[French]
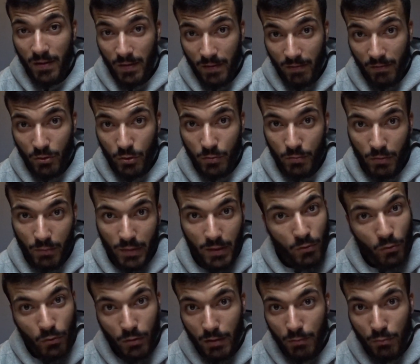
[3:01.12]
Franchement,
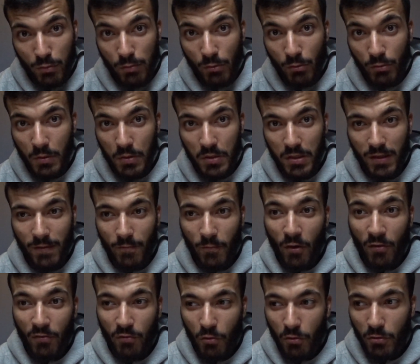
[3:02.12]
maintenant, on est plus protégé en
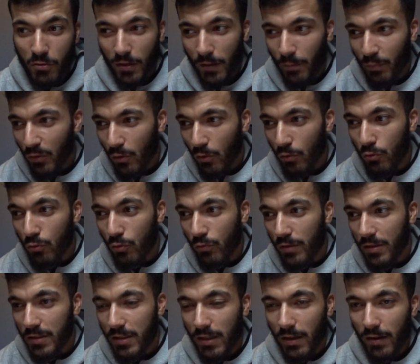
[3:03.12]
France. Que tu vois
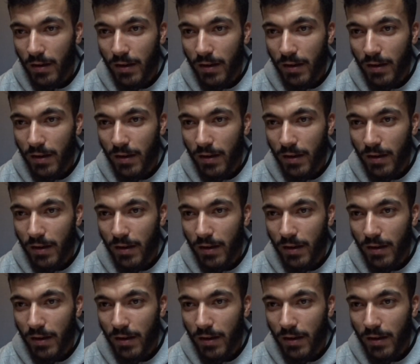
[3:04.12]
dire